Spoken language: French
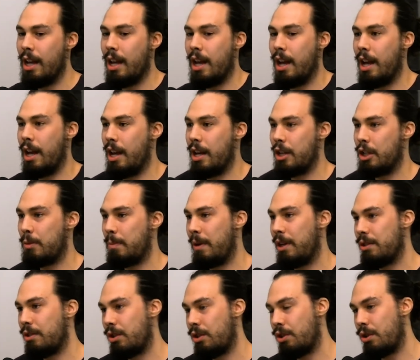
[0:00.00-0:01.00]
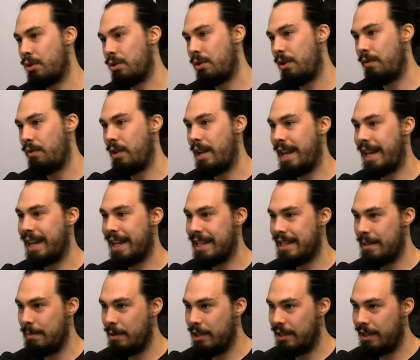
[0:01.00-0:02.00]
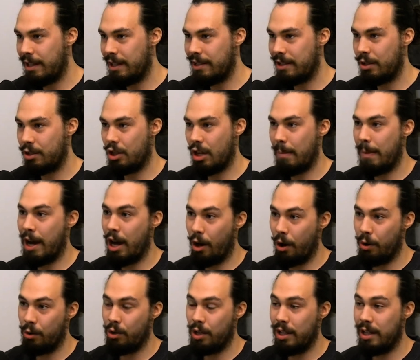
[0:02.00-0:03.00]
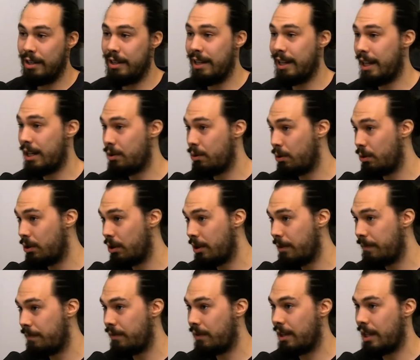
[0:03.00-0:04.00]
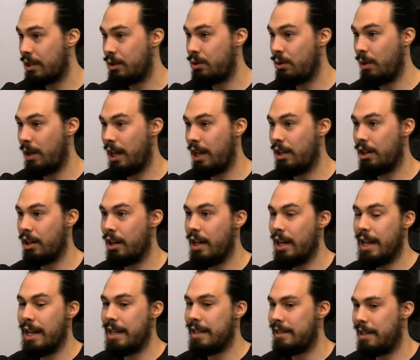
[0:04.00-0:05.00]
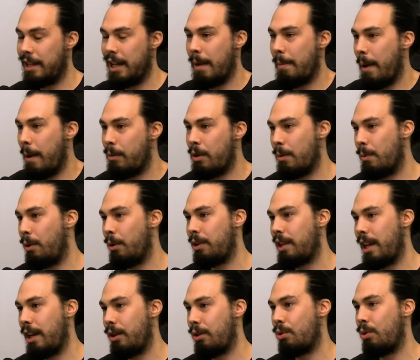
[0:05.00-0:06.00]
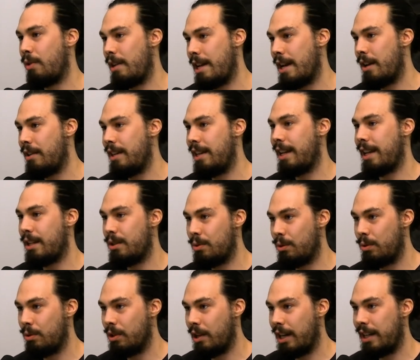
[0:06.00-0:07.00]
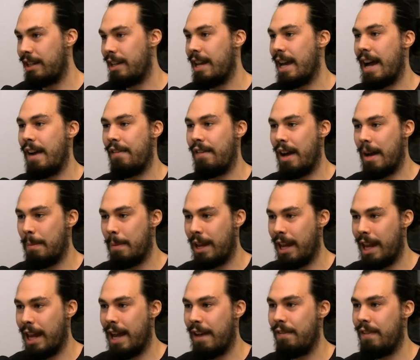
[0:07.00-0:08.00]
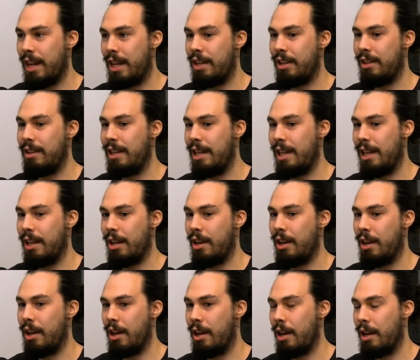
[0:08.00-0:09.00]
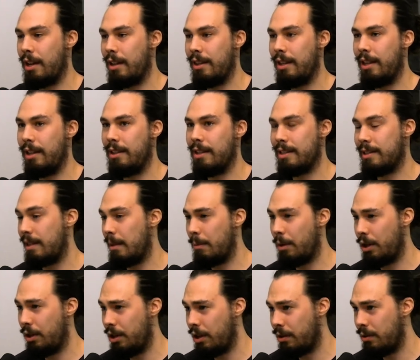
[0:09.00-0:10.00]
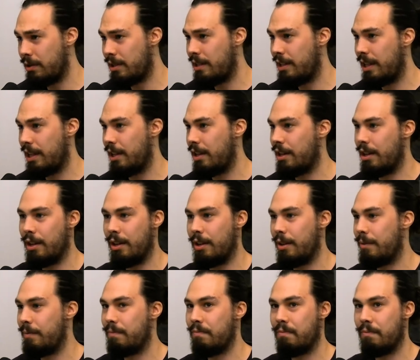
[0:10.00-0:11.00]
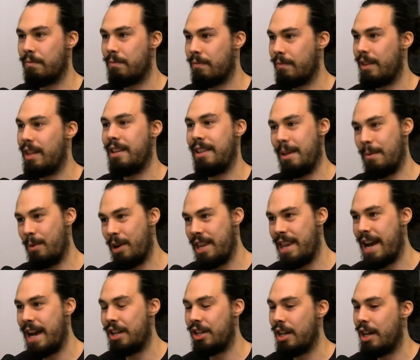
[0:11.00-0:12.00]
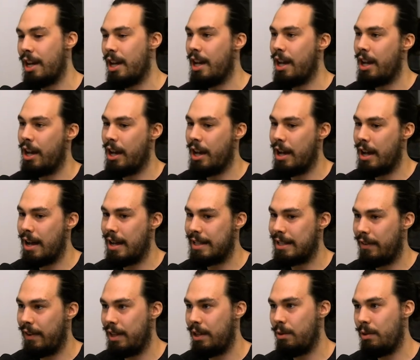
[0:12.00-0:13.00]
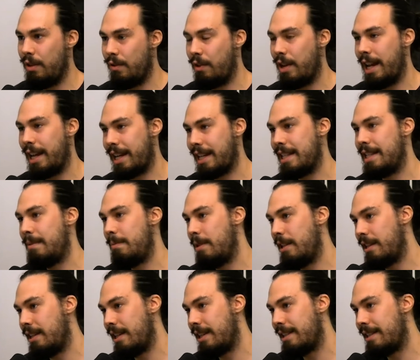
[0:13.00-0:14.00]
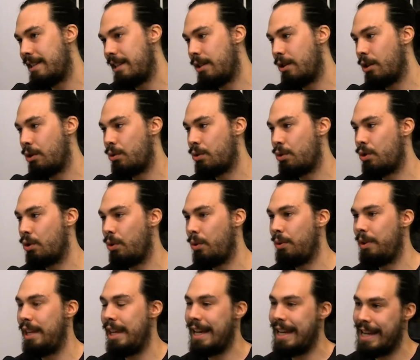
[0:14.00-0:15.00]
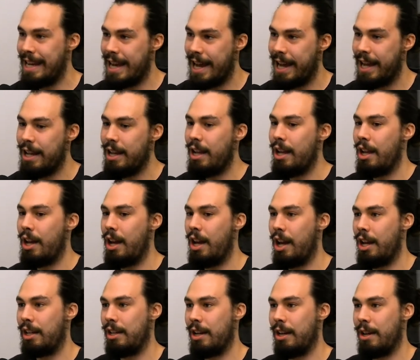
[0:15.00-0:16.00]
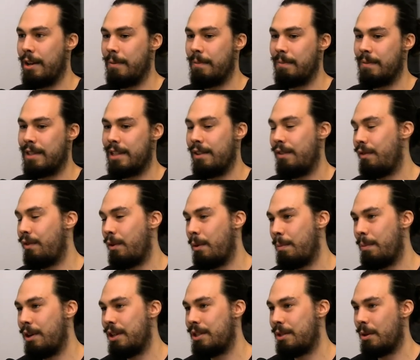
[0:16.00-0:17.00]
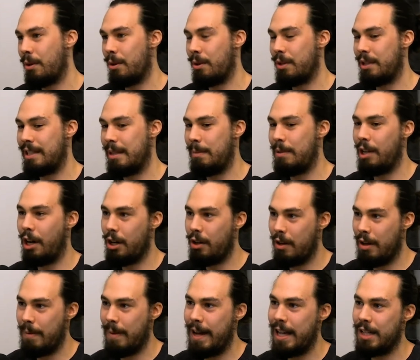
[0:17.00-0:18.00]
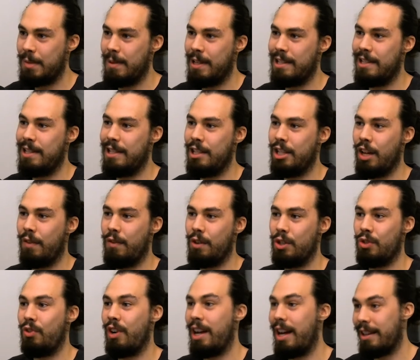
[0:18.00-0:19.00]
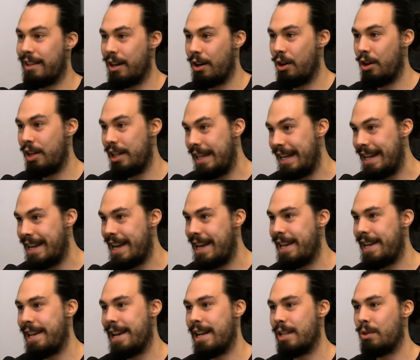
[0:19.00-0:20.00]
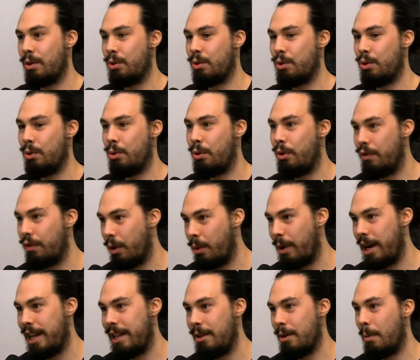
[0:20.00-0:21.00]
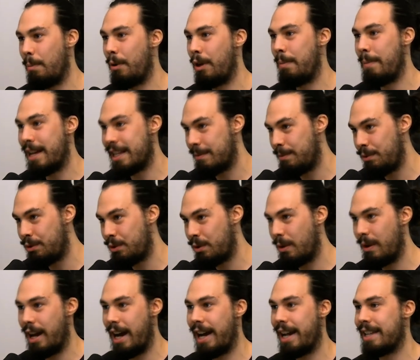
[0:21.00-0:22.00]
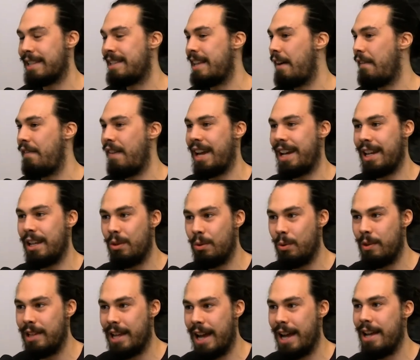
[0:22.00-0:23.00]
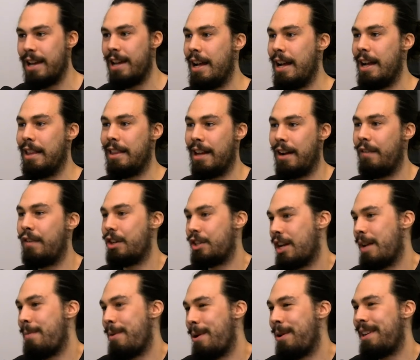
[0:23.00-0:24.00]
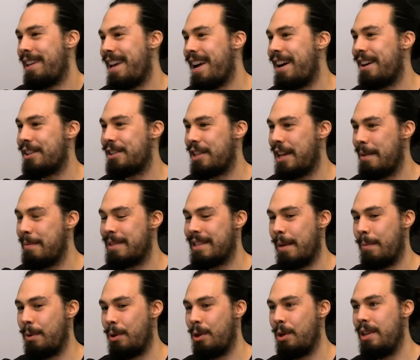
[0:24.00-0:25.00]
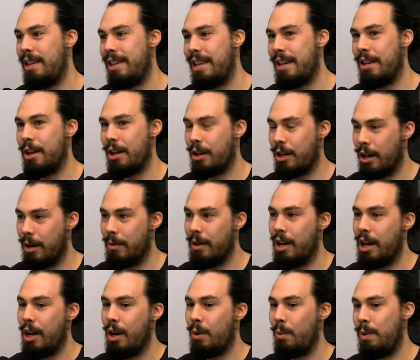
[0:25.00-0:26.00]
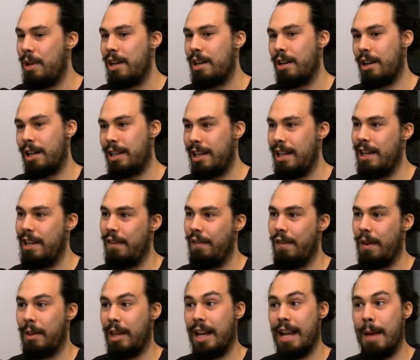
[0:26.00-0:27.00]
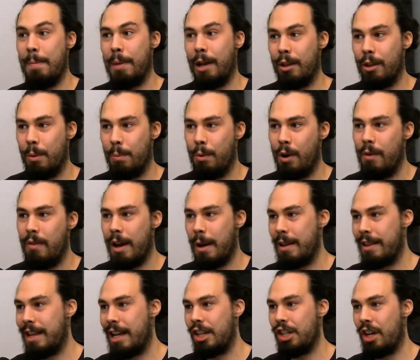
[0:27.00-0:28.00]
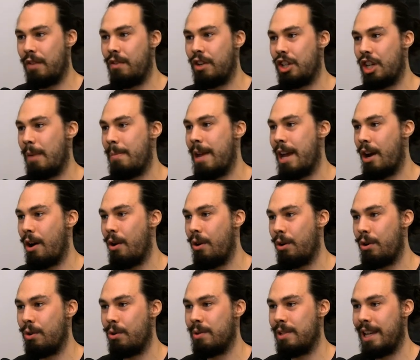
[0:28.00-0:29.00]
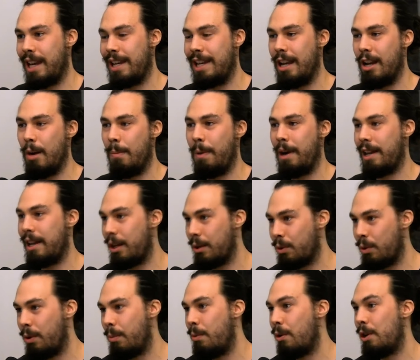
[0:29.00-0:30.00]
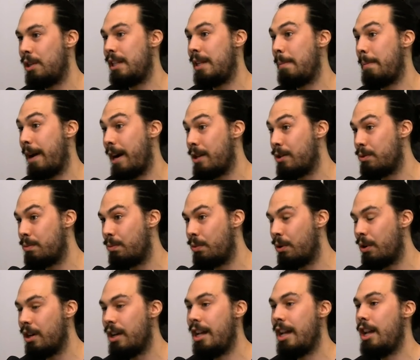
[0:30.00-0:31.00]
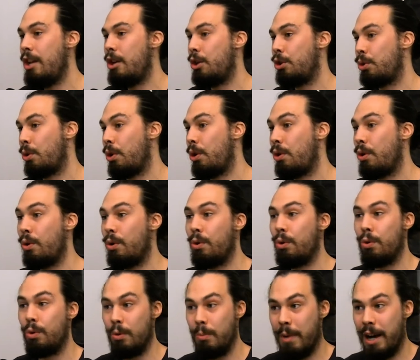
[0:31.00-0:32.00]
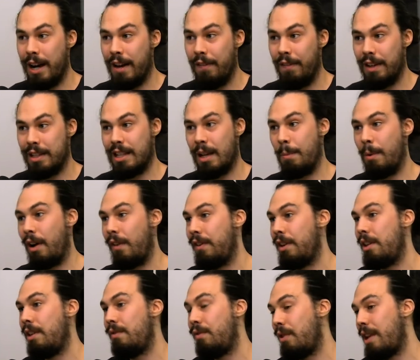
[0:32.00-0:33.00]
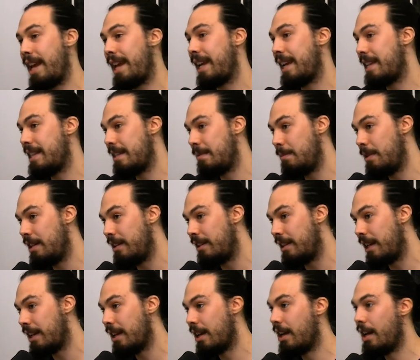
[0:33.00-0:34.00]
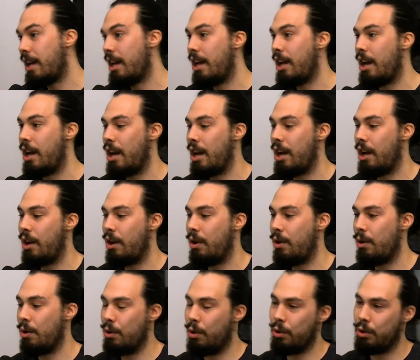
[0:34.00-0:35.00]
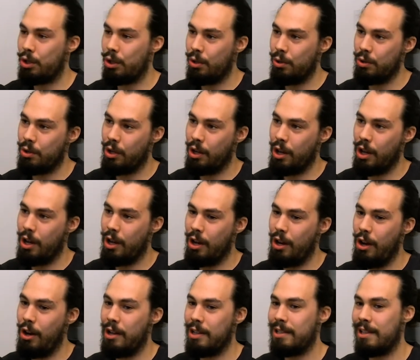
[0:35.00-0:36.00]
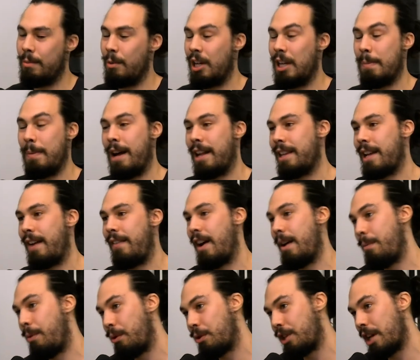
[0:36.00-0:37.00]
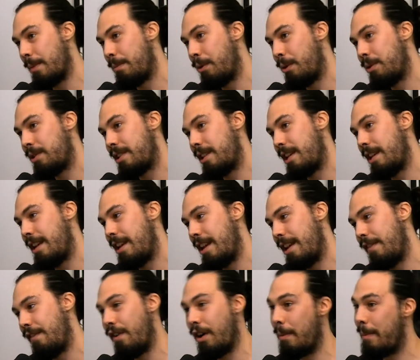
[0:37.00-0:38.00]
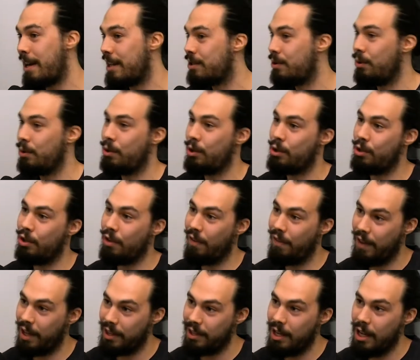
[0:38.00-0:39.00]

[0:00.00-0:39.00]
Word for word: Euh, je pense que chose au niveau de la crédibilité, c'est justement, un, donner des résultats. T'assurer que si tu es capable de montrer que ton client a des résultats avec des avant-après, avec des, euh, des testimonials, des, euh, témoignages, ça va aider au niveau de la crédibilité. Si tu as toujours des clients que, tu sais, veux pas, c'est, un, bizarre comme image, mais si chaque fois tu vois à un que des clients, les clients sont toujours overweight, qui n'ont pas de masse musculaire, ça varie tout le temps, t'en vois jamais un qui est en shape, ça peut donner une idée de comme, oui, ok, il fait peut-être de la perte de poids, mais en même temps, j'en vois jamais un qu'on dirait qu'il est là pendant trois mois qui perd du poids, il y a toujours un gros roulement. Fait que ça peut enlever au niveau de la crédibilité. Euh, une autre chose que là, c'est moi qui perds à travers mon chapeau, c'est les formations que tu as faites